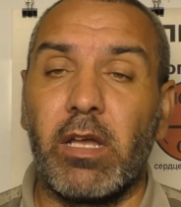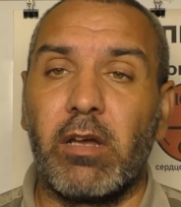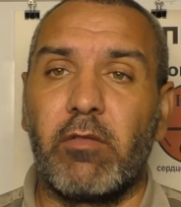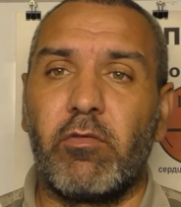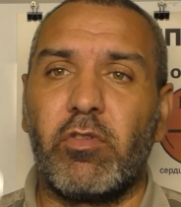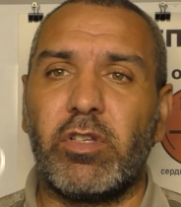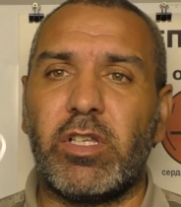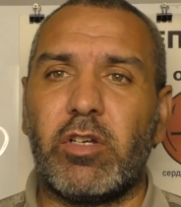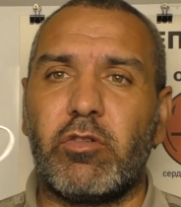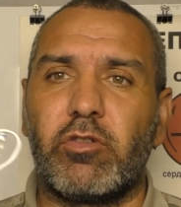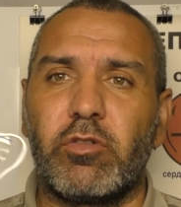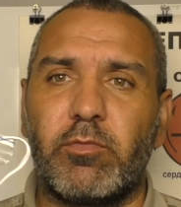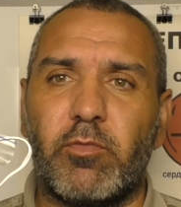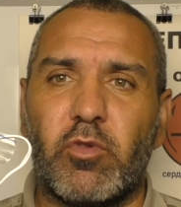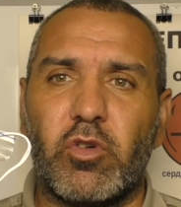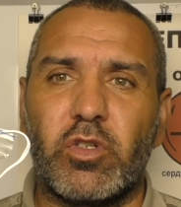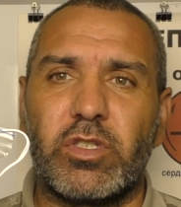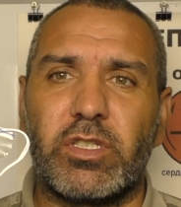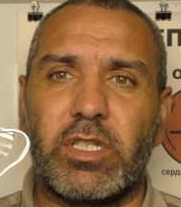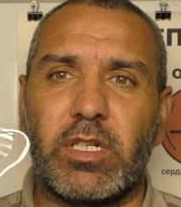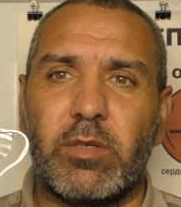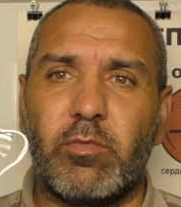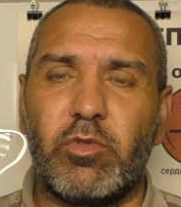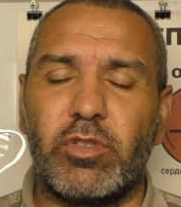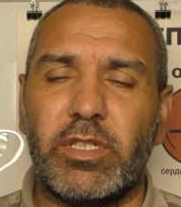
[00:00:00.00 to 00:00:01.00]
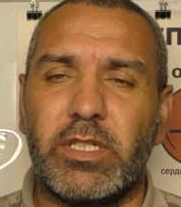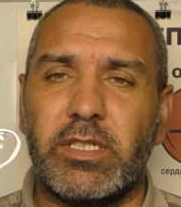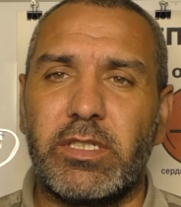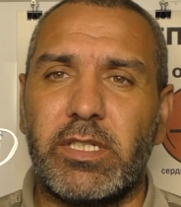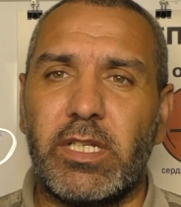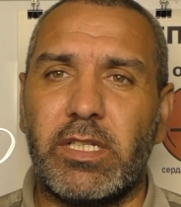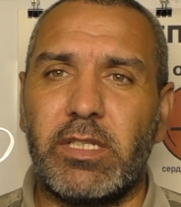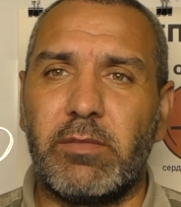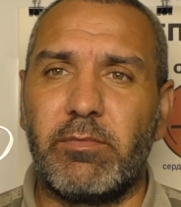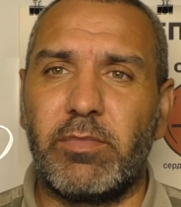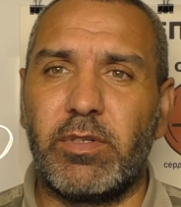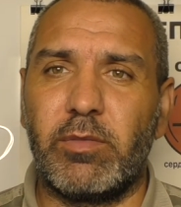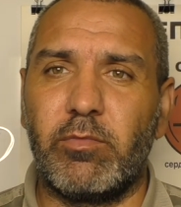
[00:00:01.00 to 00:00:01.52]
Вот так вот просто работать с
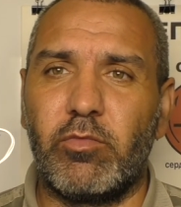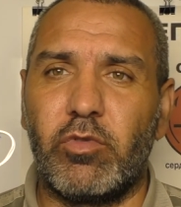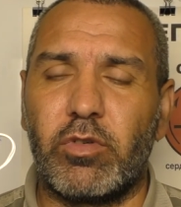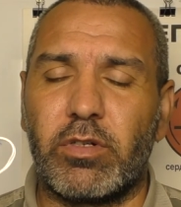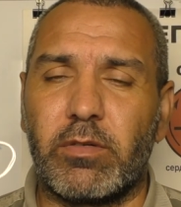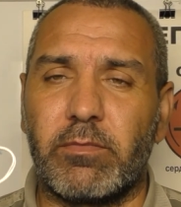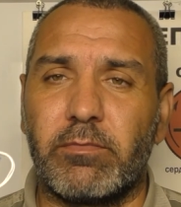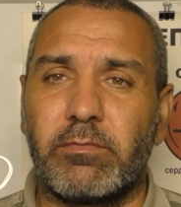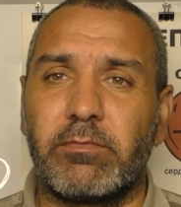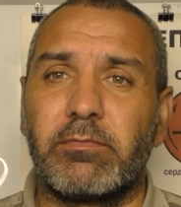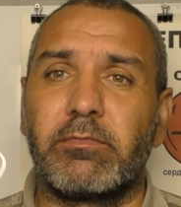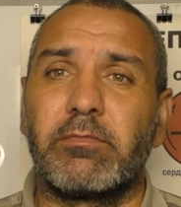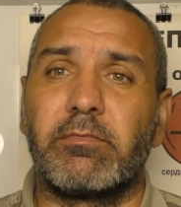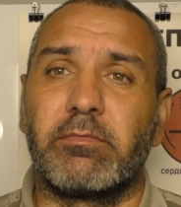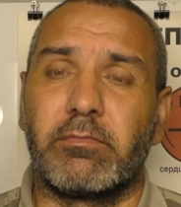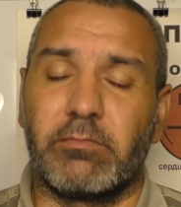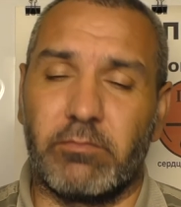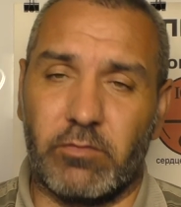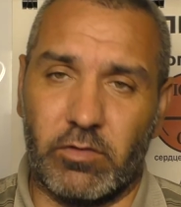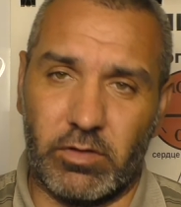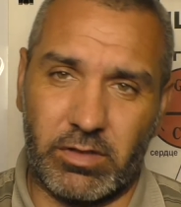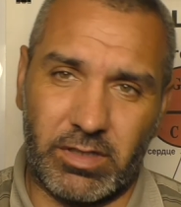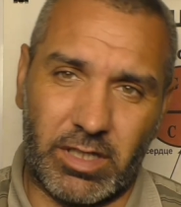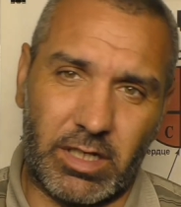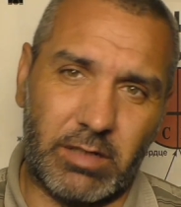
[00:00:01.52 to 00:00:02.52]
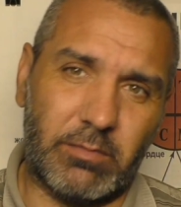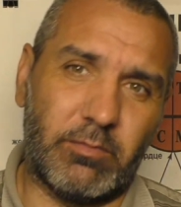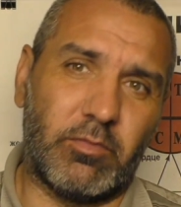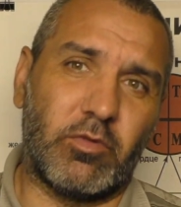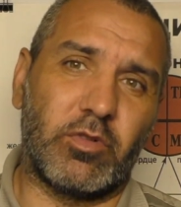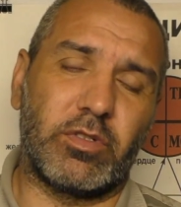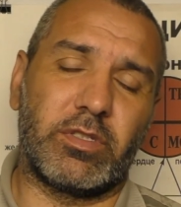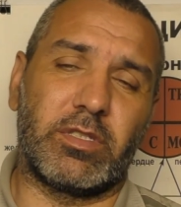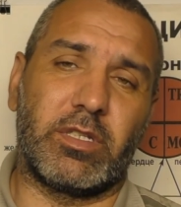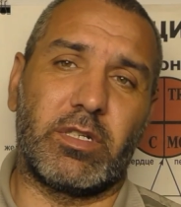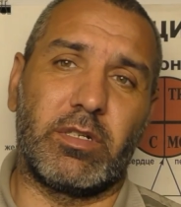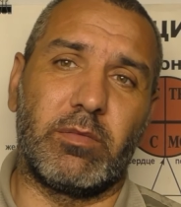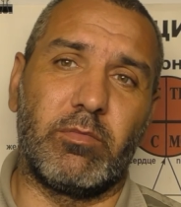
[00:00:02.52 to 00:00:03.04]
данным прибором. Вот так
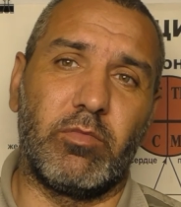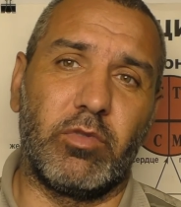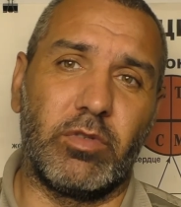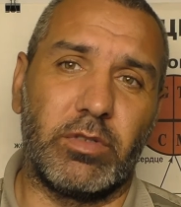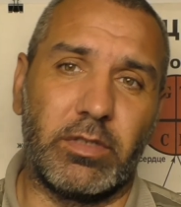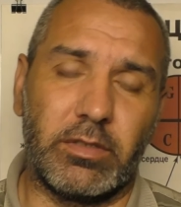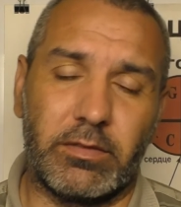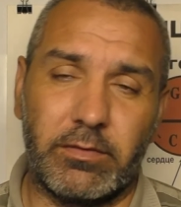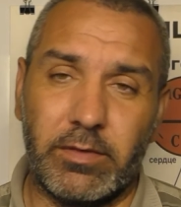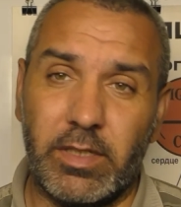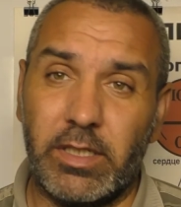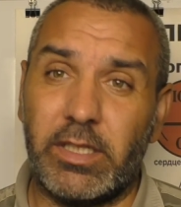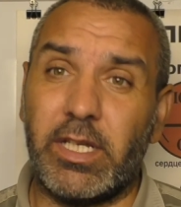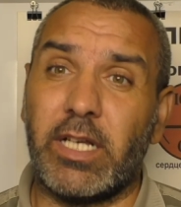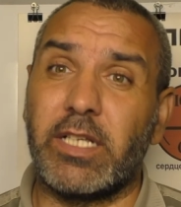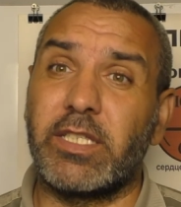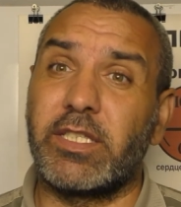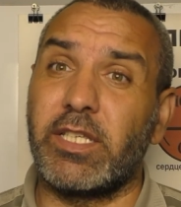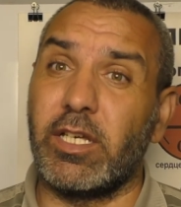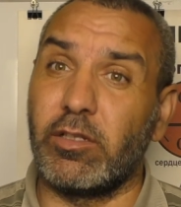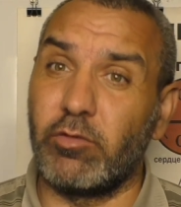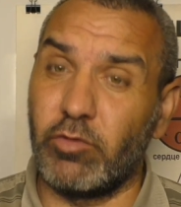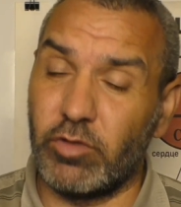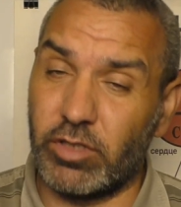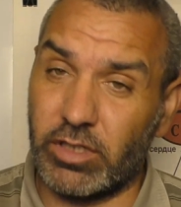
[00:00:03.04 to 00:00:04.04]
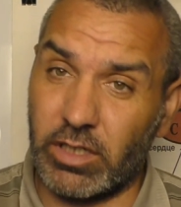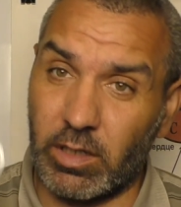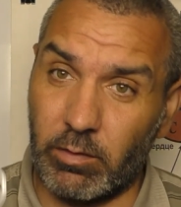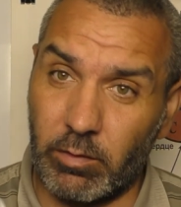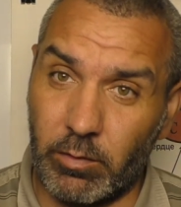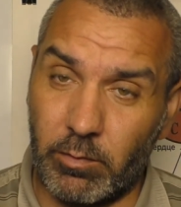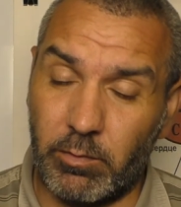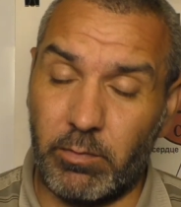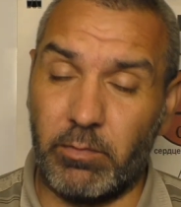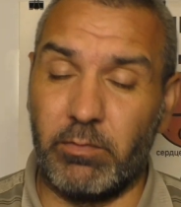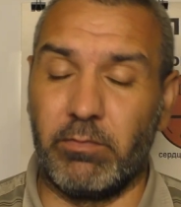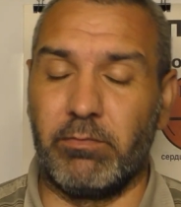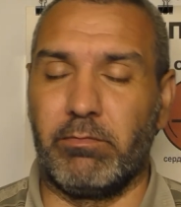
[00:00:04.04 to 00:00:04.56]
просто работать. Итак, с
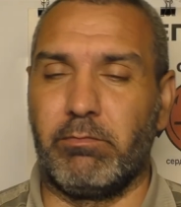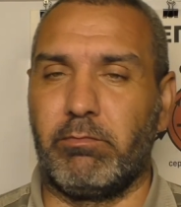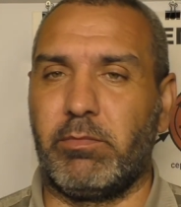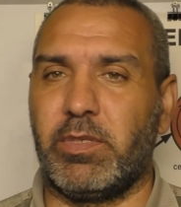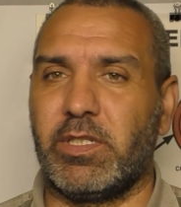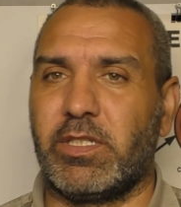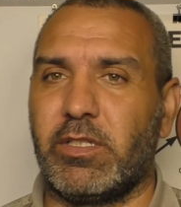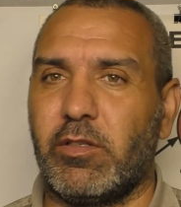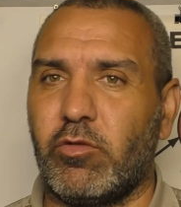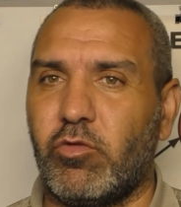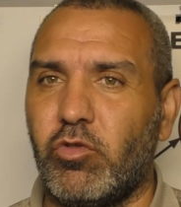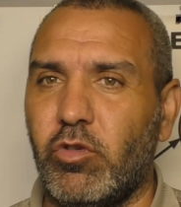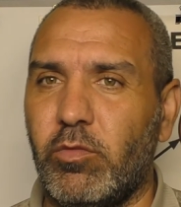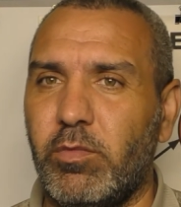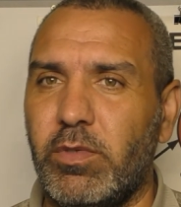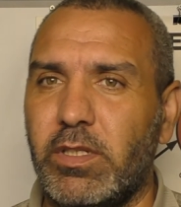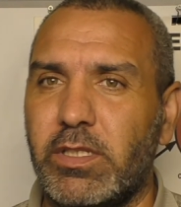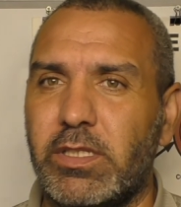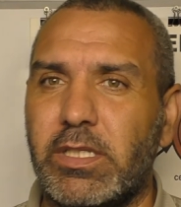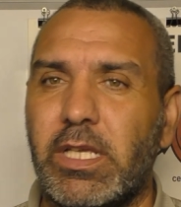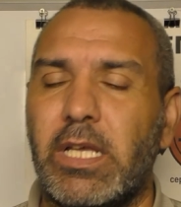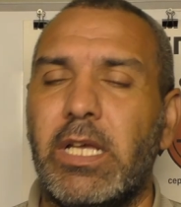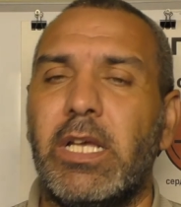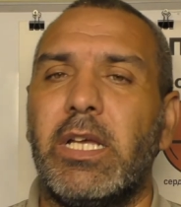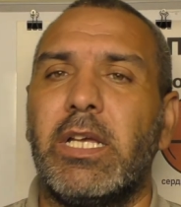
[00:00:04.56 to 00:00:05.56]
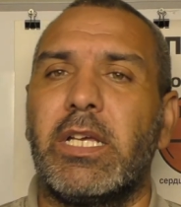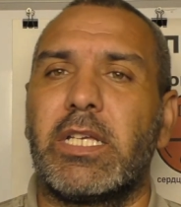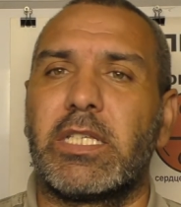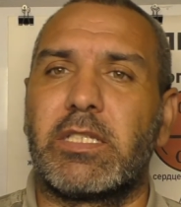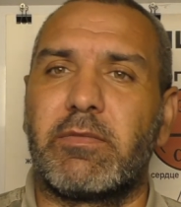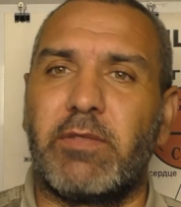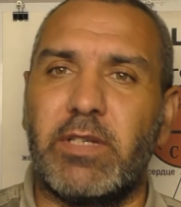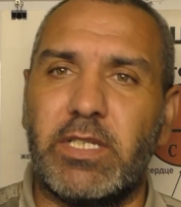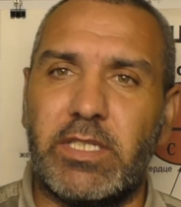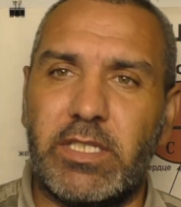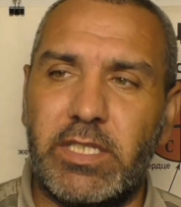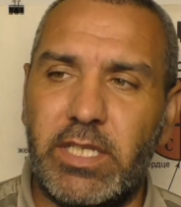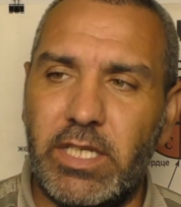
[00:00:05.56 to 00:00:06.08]
диагностиком познакомились. С
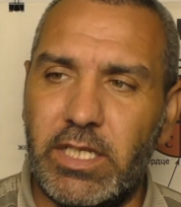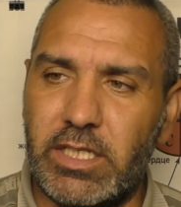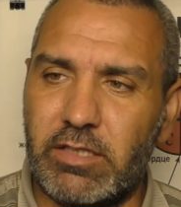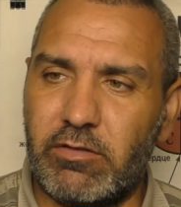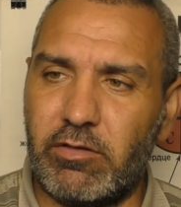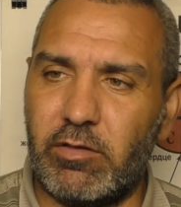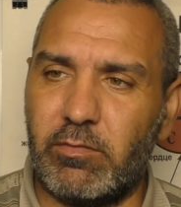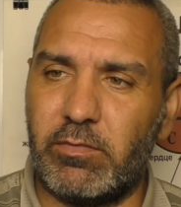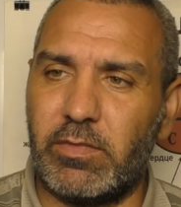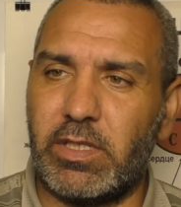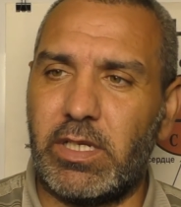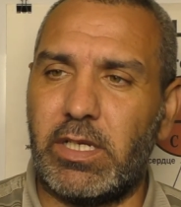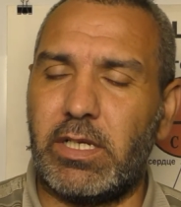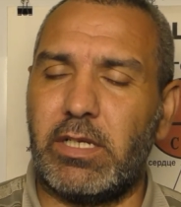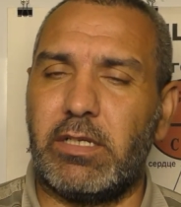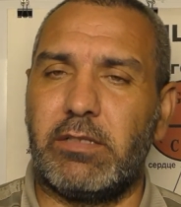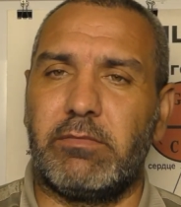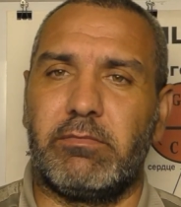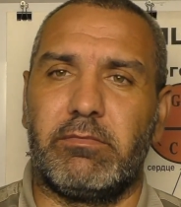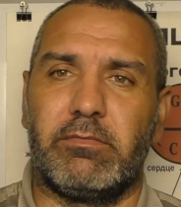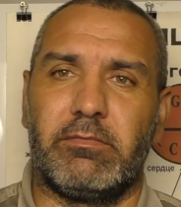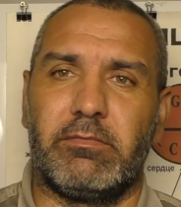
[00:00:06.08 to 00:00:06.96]
воздействием на